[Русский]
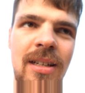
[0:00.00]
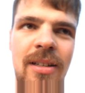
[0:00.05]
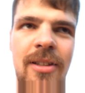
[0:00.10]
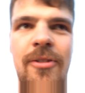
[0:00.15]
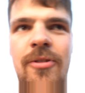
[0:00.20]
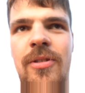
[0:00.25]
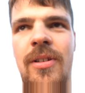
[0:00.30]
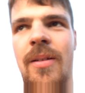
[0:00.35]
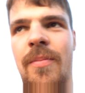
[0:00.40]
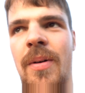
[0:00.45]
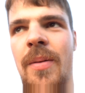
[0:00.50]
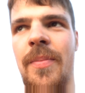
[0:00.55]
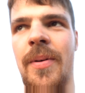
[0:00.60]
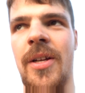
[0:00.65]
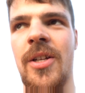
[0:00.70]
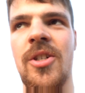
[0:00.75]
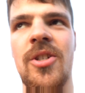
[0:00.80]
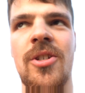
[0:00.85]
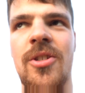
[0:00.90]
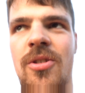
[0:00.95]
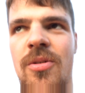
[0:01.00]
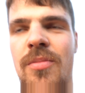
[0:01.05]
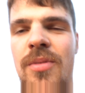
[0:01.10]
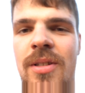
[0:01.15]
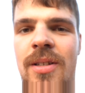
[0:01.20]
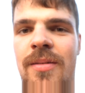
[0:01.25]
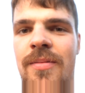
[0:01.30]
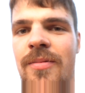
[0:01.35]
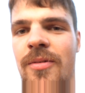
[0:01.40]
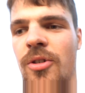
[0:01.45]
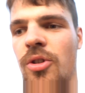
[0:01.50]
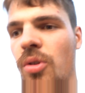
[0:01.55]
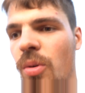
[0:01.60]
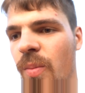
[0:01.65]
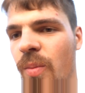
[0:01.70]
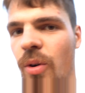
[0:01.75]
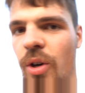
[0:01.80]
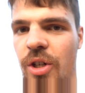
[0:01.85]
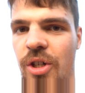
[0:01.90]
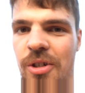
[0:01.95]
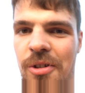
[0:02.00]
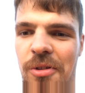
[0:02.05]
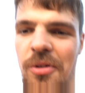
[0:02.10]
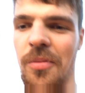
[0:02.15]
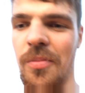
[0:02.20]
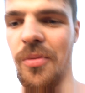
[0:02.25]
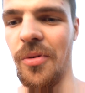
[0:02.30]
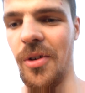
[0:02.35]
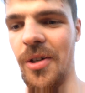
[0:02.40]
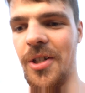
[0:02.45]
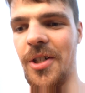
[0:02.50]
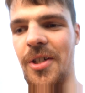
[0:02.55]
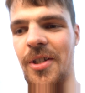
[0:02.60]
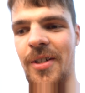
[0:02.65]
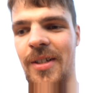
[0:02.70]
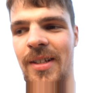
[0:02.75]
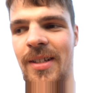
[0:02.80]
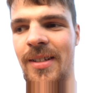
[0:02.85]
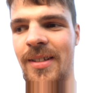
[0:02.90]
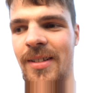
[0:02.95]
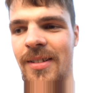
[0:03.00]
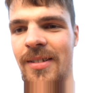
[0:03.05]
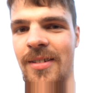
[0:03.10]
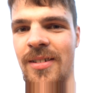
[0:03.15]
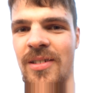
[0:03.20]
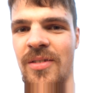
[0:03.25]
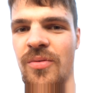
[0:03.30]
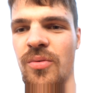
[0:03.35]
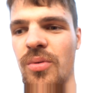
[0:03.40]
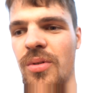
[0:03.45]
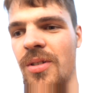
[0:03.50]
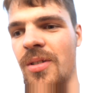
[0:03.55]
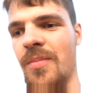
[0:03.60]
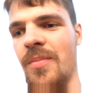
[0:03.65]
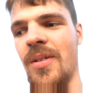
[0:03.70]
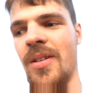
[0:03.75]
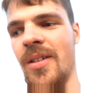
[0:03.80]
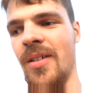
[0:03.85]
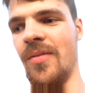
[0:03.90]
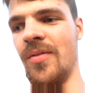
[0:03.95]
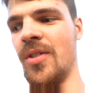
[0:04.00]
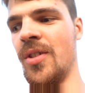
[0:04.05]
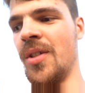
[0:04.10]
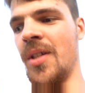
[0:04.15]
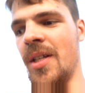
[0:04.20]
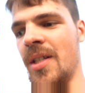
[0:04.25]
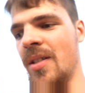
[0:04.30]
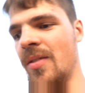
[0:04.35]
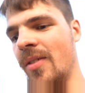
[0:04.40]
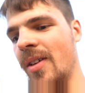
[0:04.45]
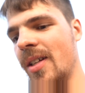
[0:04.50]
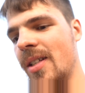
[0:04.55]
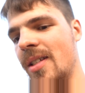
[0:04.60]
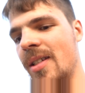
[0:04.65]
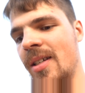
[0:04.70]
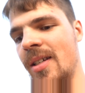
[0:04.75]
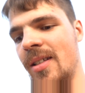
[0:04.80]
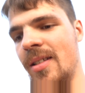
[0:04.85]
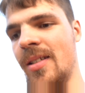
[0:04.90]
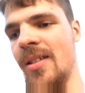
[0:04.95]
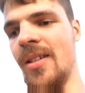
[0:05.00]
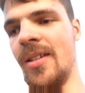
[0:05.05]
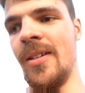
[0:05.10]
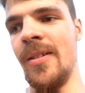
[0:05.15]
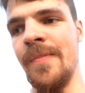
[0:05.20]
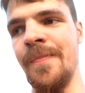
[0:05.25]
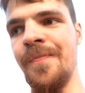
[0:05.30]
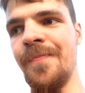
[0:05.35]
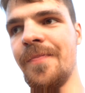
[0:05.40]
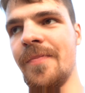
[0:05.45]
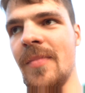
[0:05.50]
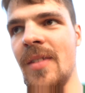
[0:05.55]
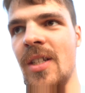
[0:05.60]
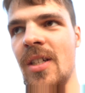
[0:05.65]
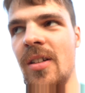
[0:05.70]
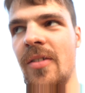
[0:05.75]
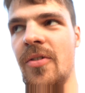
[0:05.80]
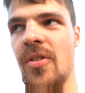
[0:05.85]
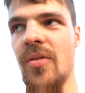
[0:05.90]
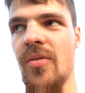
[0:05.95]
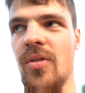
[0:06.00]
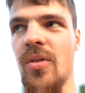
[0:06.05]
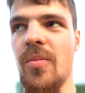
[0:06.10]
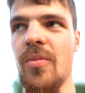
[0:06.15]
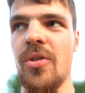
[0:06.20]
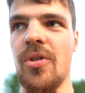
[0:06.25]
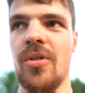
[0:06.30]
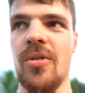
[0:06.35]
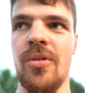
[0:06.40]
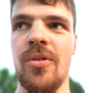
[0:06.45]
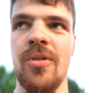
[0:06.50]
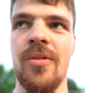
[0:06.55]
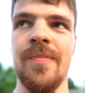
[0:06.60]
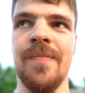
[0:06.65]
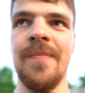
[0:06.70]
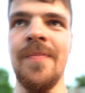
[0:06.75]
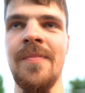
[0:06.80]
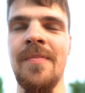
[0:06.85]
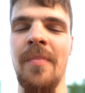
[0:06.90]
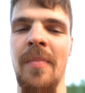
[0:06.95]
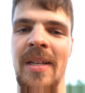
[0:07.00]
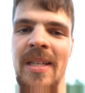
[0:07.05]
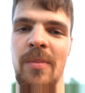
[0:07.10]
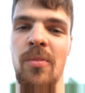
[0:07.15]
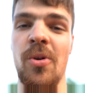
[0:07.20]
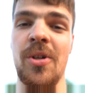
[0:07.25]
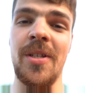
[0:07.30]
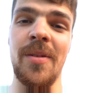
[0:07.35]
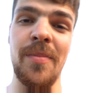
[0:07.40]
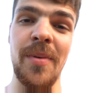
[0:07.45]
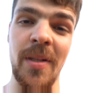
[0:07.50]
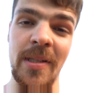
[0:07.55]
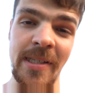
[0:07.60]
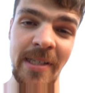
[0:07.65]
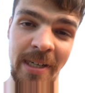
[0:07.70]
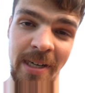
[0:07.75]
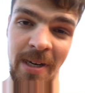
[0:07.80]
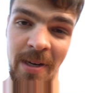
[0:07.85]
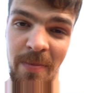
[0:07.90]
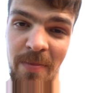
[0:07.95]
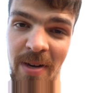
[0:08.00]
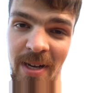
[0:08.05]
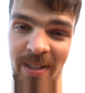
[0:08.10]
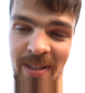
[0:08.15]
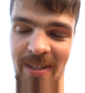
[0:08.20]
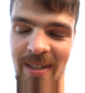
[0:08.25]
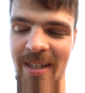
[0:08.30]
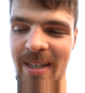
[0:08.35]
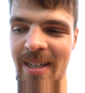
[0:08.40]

ну, там, опять же, чтобы там кто больше, кто больше, и рвут себе все на свете, и дело все в том, что мы не бодибилдеры, ребята,